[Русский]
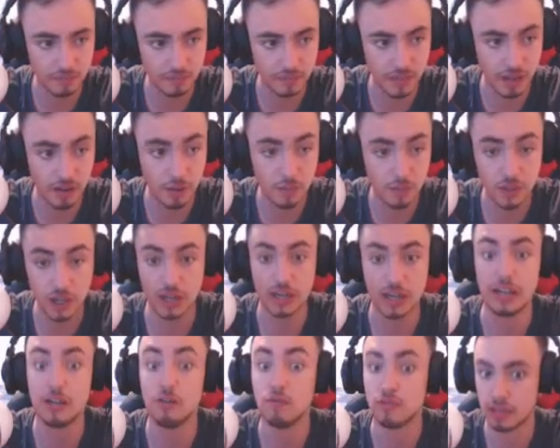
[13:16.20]
Да вообще
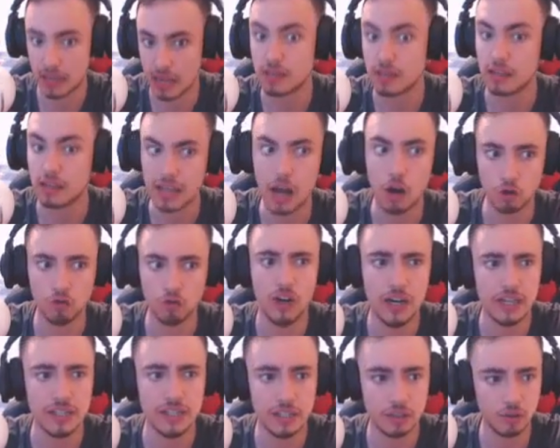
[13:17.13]
хрен его знает, когда он
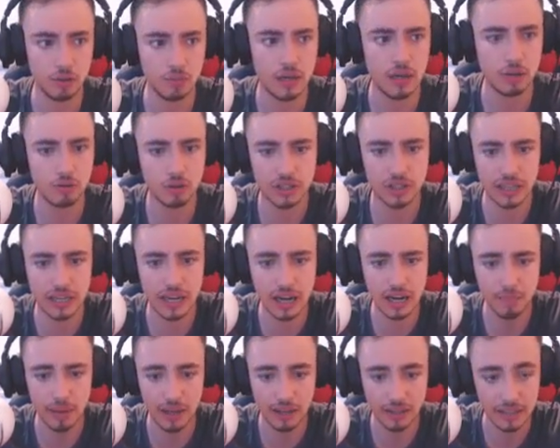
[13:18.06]
вылезет. Он меня уже
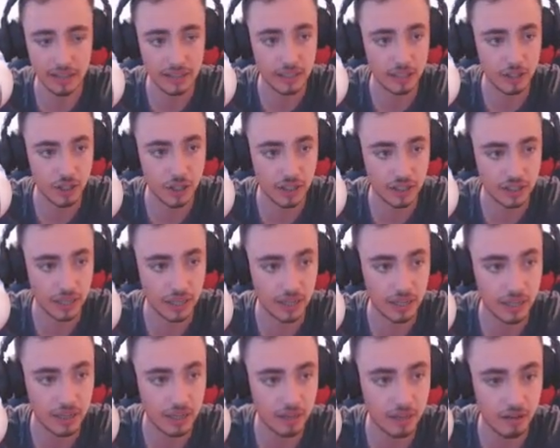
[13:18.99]
заколебал, если честно.
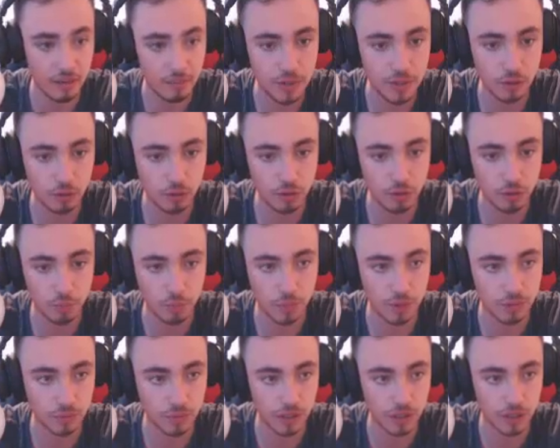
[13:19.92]
Вообще ночью ну,
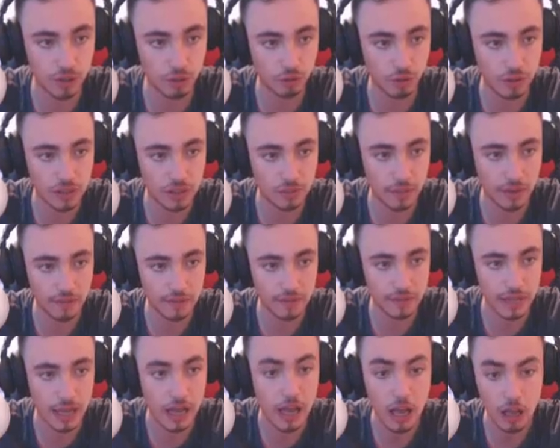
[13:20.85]
почему-то никто не
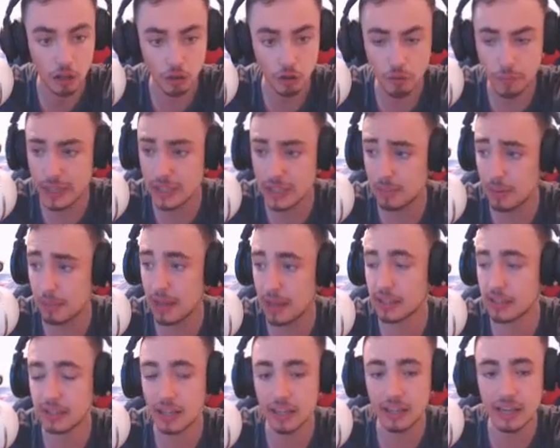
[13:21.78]
спавится. Но, в принципе,
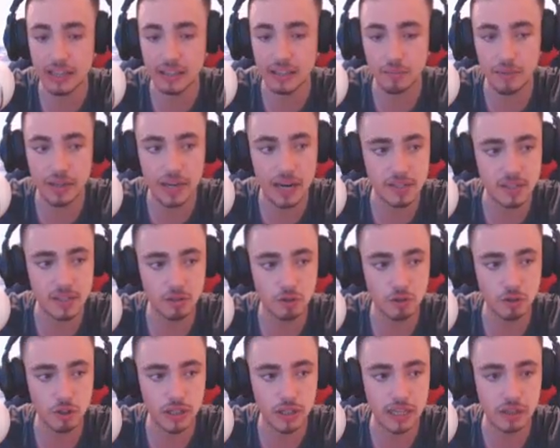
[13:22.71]
ребята, да ладно. Мне кажется, то,
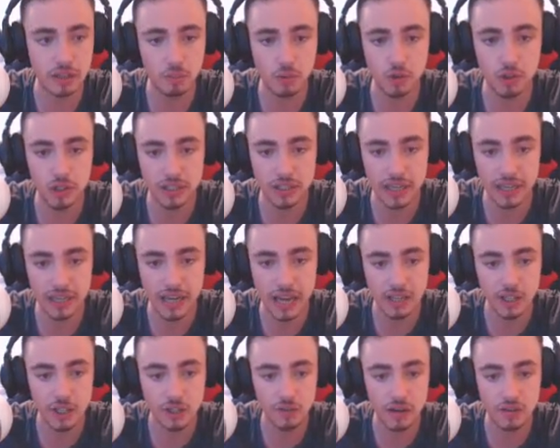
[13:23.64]
что на этом можно
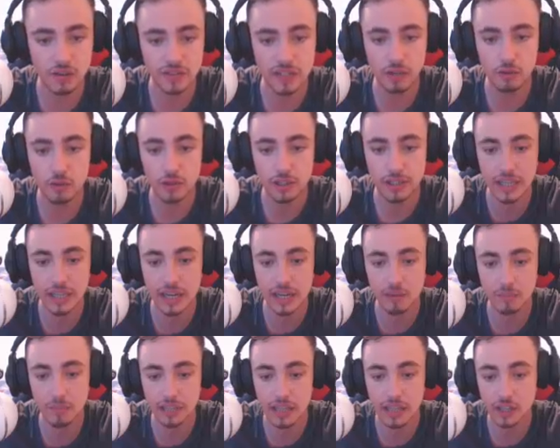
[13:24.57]
заканчивать. В следующей серии
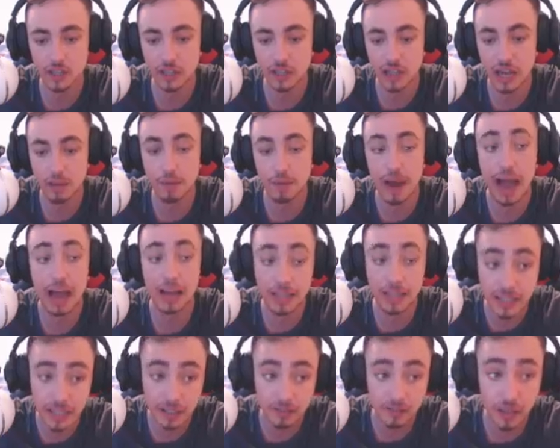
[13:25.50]
мы начинаем
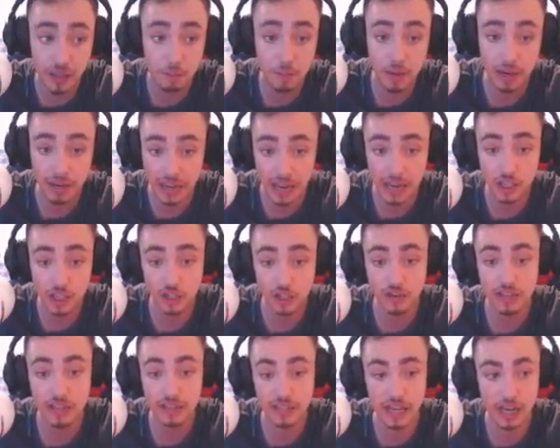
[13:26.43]
активно
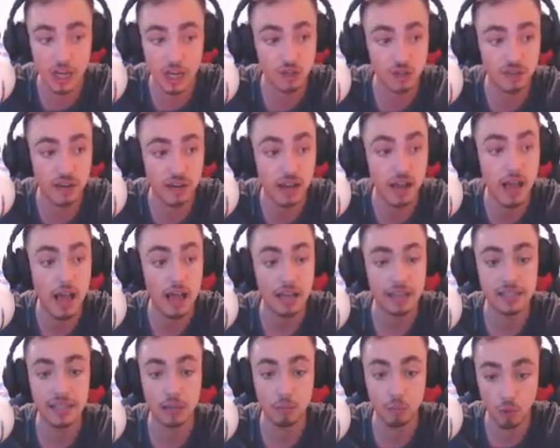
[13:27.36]
прокачивать нашего
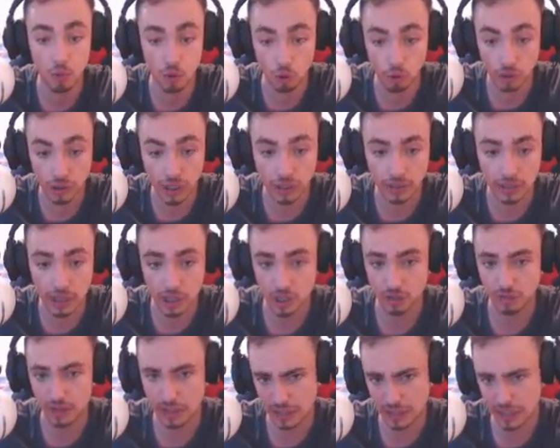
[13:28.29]
Самурота.
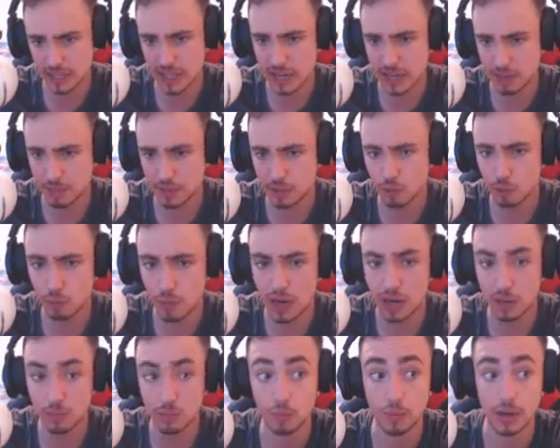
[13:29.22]
Даже в этой серии мы
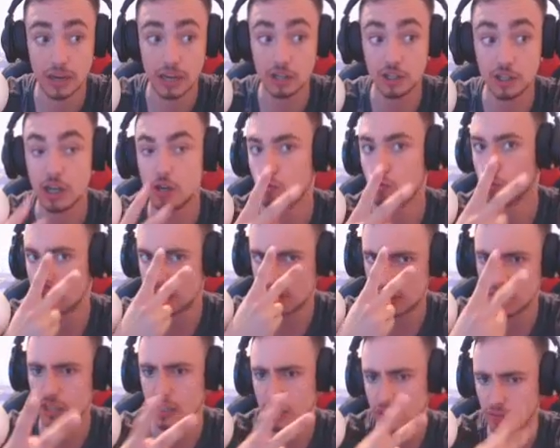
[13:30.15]
сумели ему прокачать уже
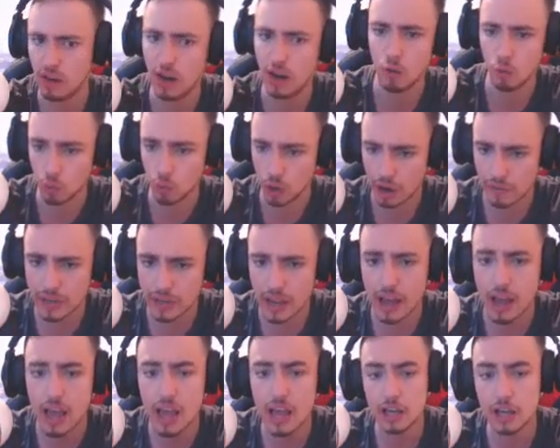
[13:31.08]
целых два
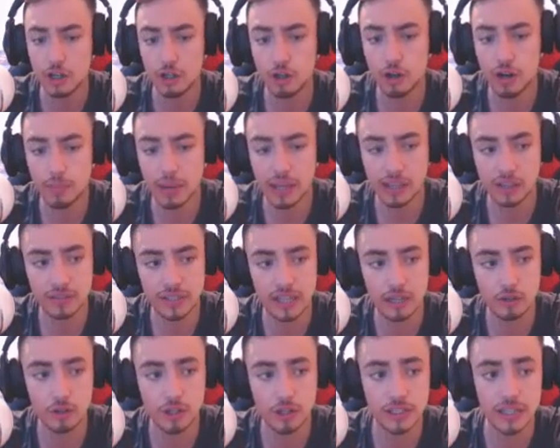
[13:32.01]
уровня. Еще, ребята, в
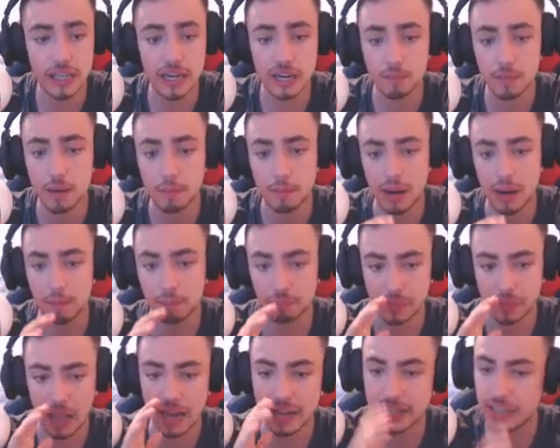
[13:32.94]
следующей серии мы прям
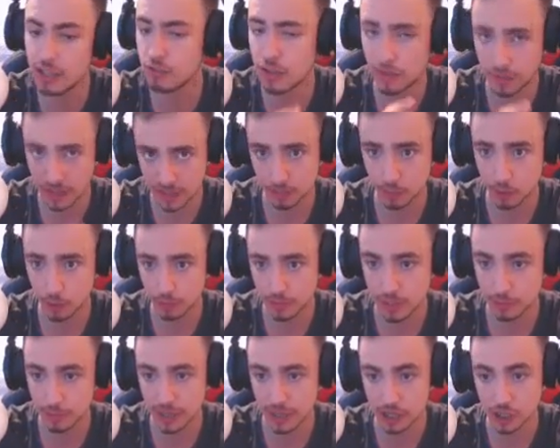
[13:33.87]
активно
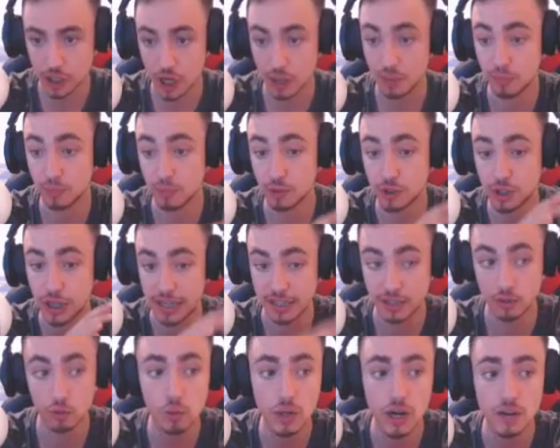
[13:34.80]
возьмемся, прокачаем ему
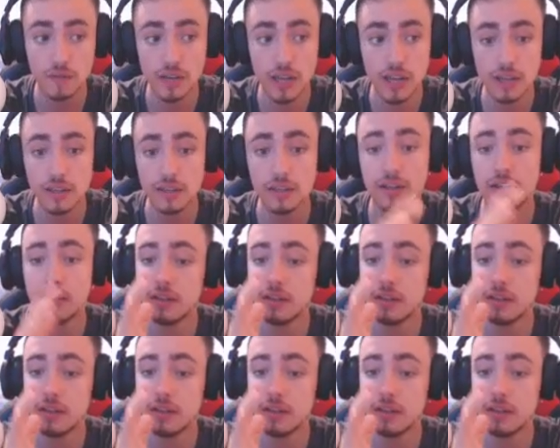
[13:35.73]
6 уровней